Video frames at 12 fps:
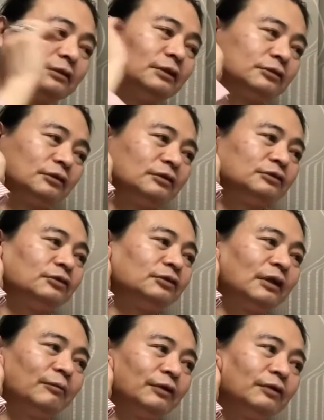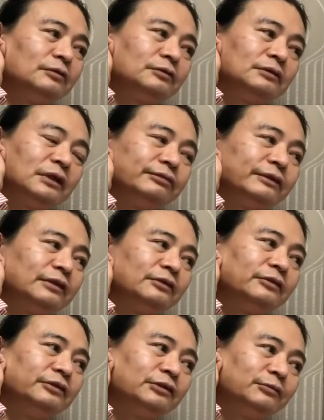でそのための
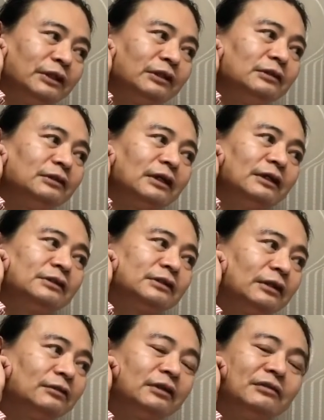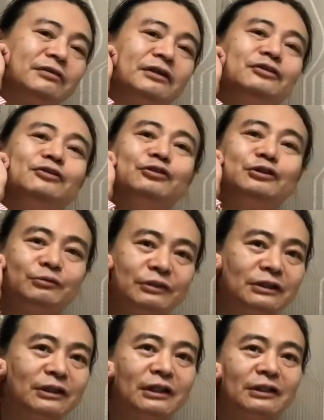グラフアルゴリズムで単一化のグラフアルゴリズム
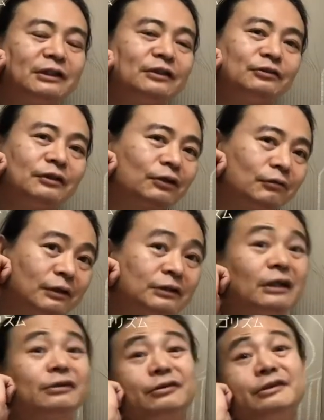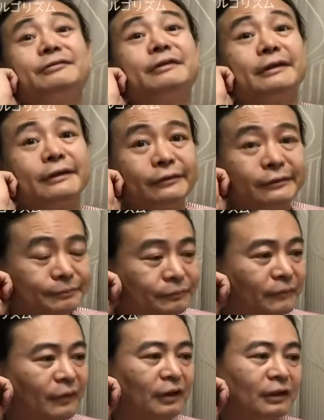で世界最速が友達アルゴリズムなんだけど、
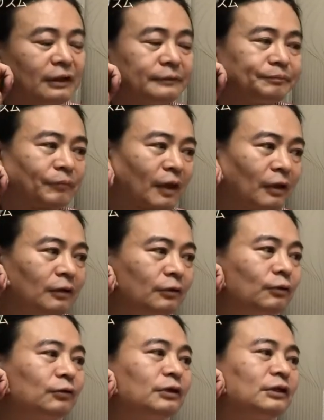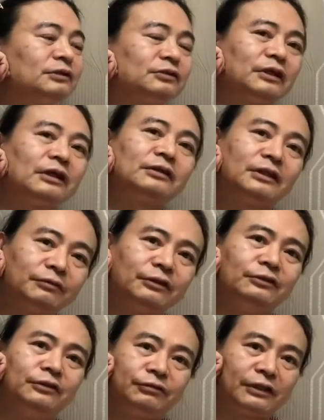だから
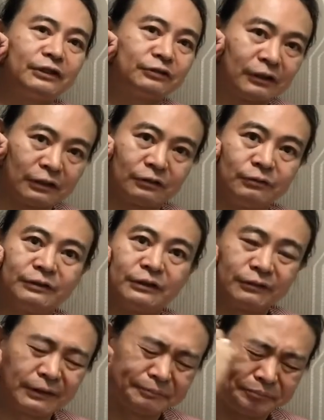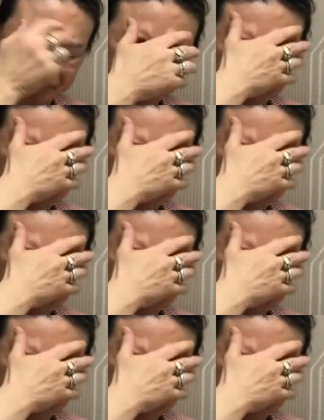ノンディストラクティブユニフィケーションアルゴリズムですよ